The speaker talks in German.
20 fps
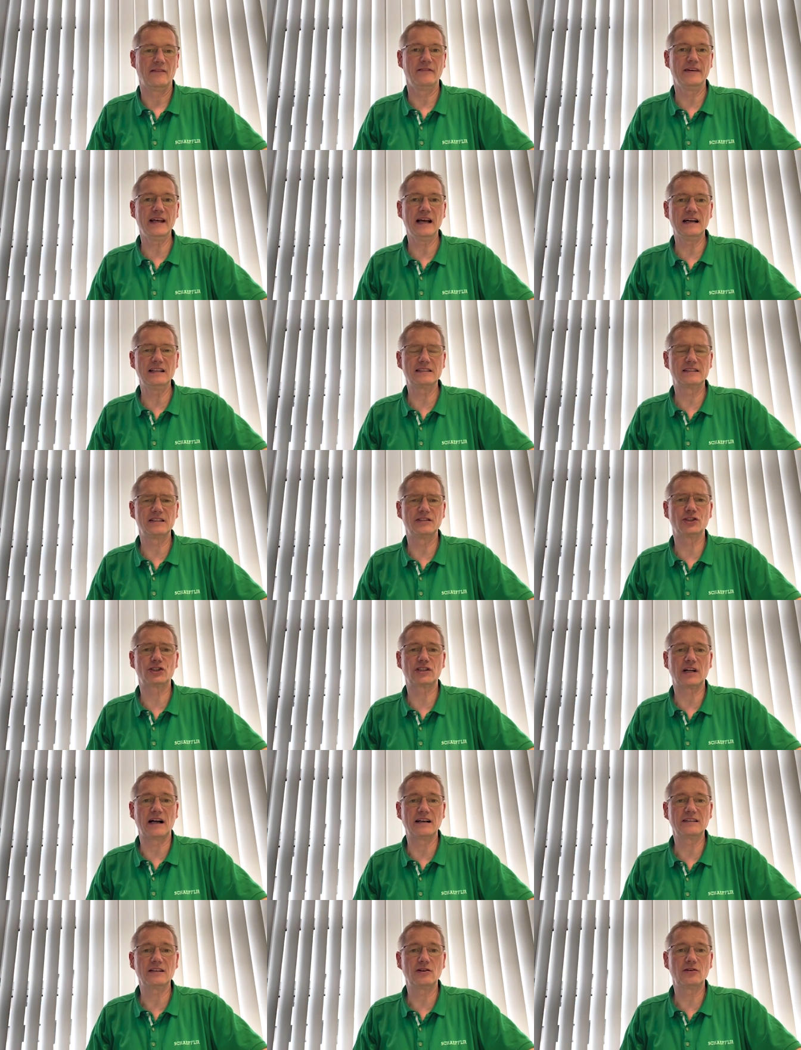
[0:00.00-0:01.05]
Wir als
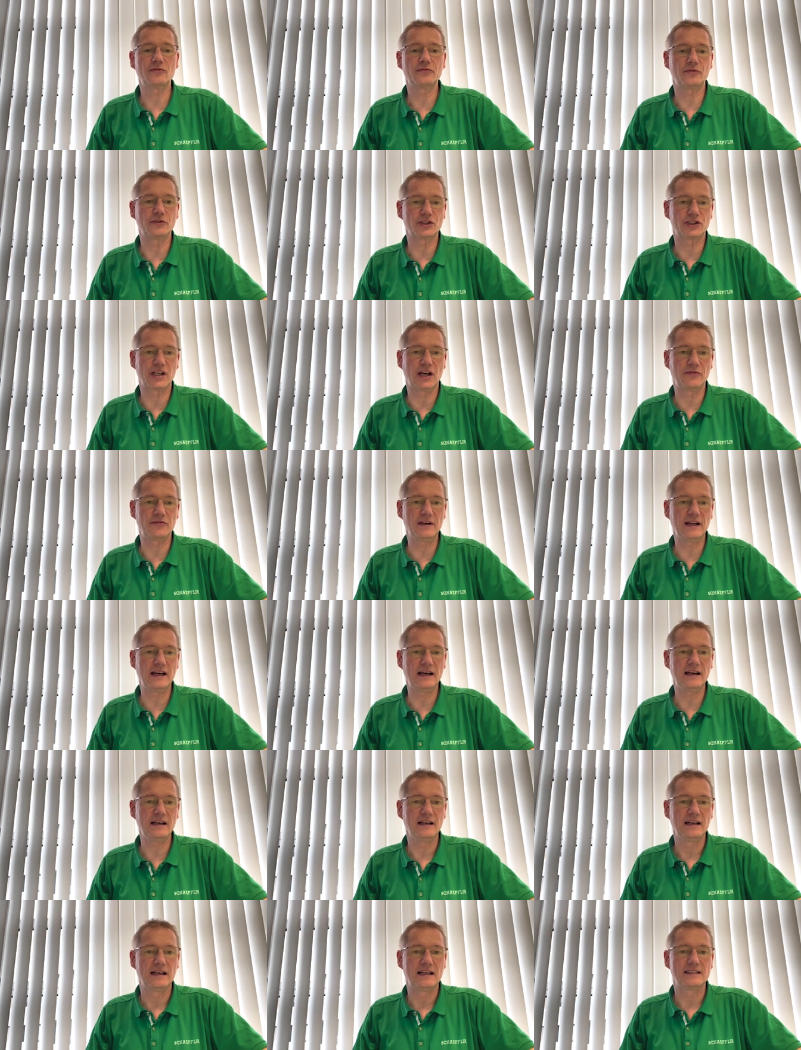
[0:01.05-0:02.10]
Instandhaltung von
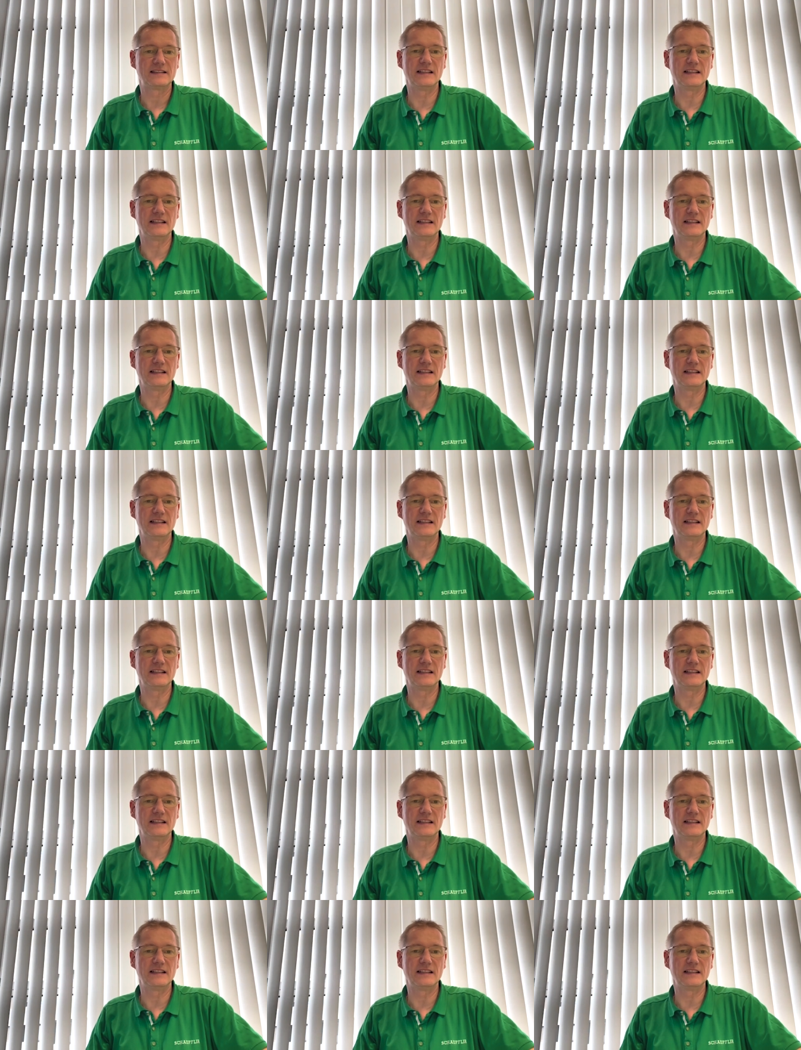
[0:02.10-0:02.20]
Scheffler